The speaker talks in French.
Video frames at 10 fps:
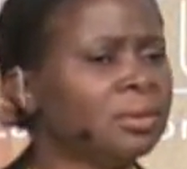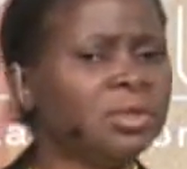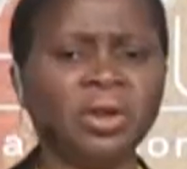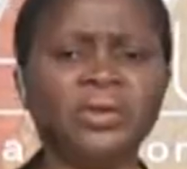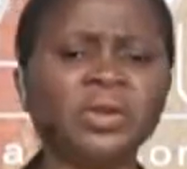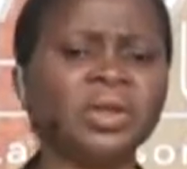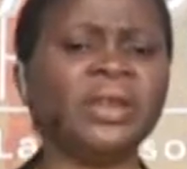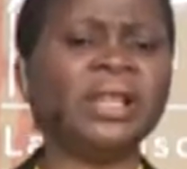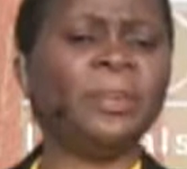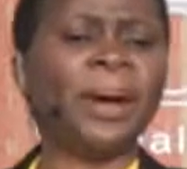Dieu veut
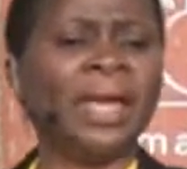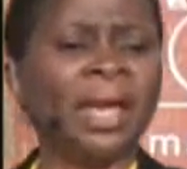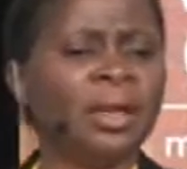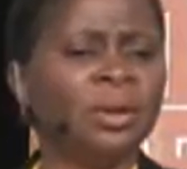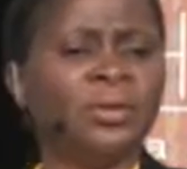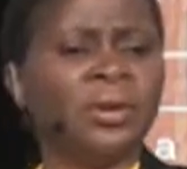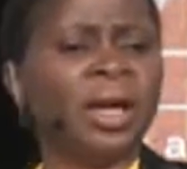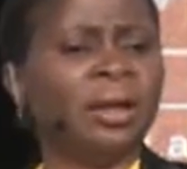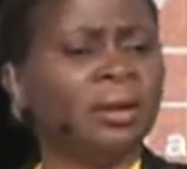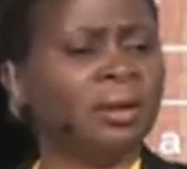sauver les païens, il le
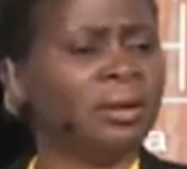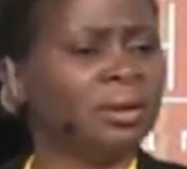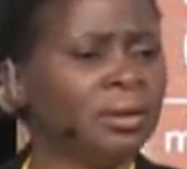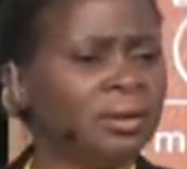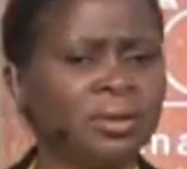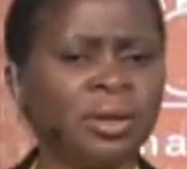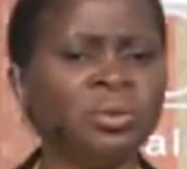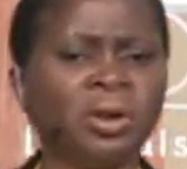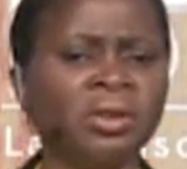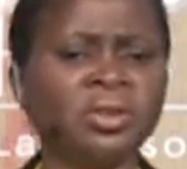fera, sans
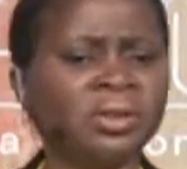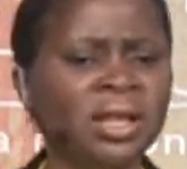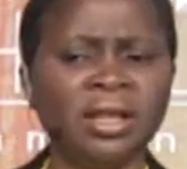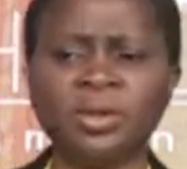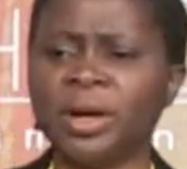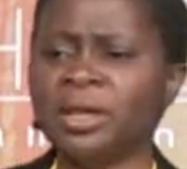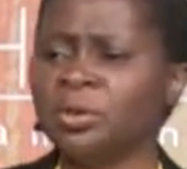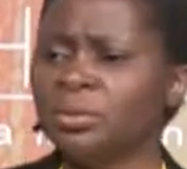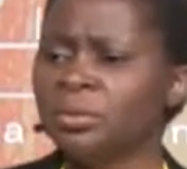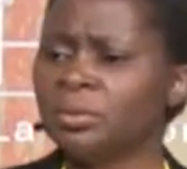nous consulter ni toi
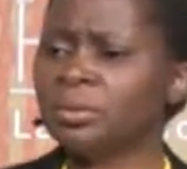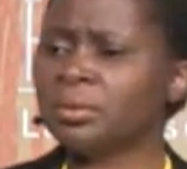ni nous.